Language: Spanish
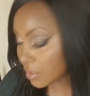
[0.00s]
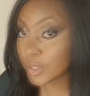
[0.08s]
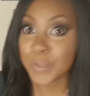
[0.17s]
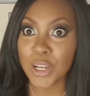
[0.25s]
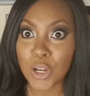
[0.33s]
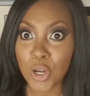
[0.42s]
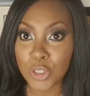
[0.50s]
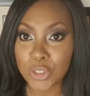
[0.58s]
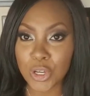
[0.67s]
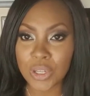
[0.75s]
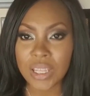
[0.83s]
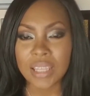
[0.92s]
Rimmel mm,
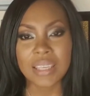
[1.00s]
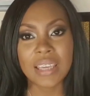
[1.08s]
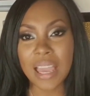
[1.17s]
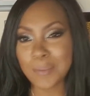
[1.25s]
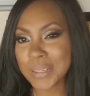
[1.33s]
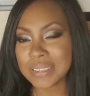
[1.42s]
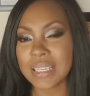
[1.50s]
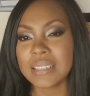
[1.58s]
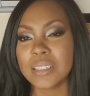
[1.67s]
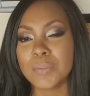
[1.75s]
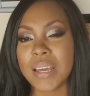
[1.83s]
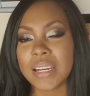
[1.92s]
London y hay
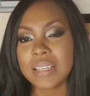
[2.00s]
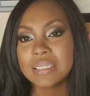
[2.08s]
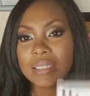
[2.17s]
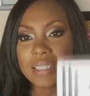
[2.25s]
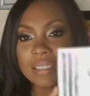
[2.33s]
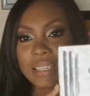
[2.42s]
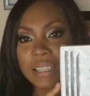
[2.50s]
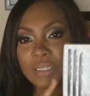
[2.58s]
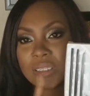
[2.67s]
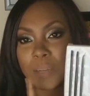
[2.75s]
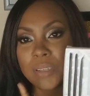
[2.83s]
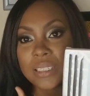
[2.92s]
bastantes marcas y entre
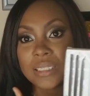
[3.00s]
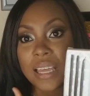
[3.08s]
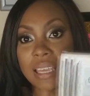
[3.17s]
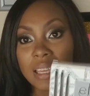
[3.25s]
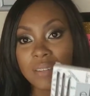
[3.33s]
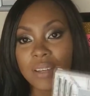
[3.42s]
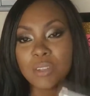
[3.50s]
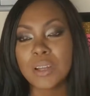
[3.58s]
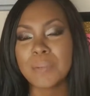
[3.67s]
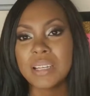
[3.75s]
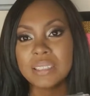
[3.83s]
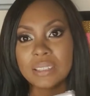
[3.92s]
esas también está Elf, hay
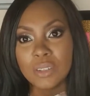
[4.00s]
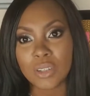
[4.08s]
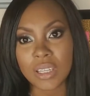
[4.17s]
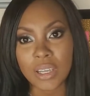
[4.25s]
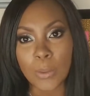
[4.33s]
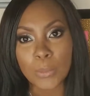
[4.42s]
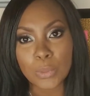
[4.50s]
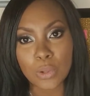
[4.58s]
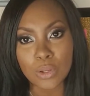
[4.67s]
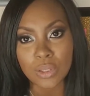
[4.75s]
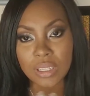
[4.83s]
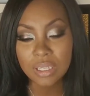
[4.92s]
una paleta yo creo que de
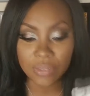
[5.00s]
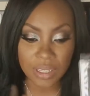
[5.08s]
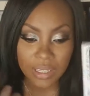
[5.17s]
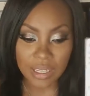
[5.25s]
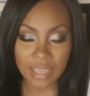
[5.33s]
contorno de Elf,